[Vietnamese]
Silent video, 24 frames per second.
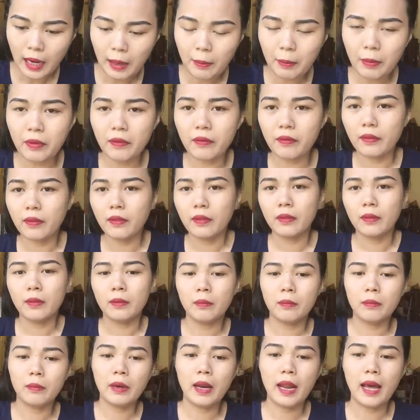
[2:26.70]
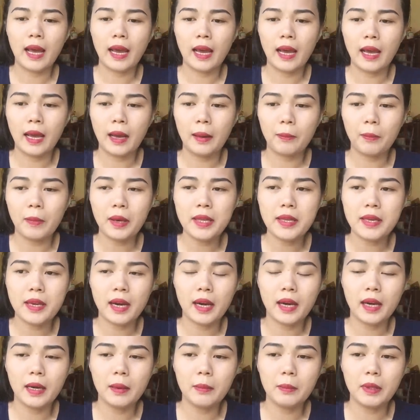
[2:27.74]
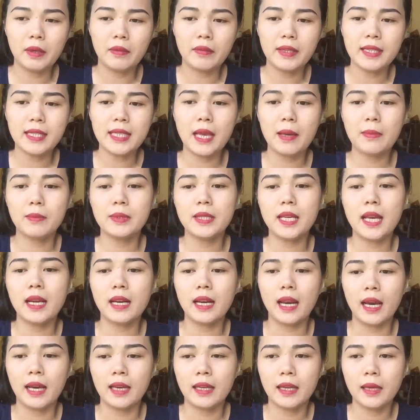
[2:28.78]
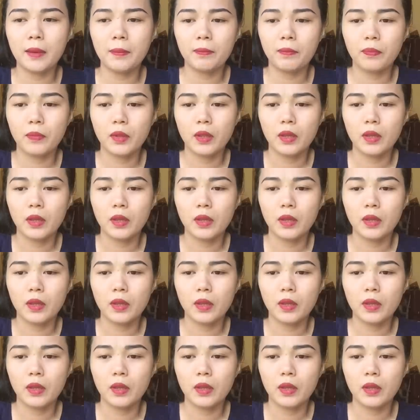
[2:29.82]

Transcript: là mình là bây giờ mình phải xem xét lại á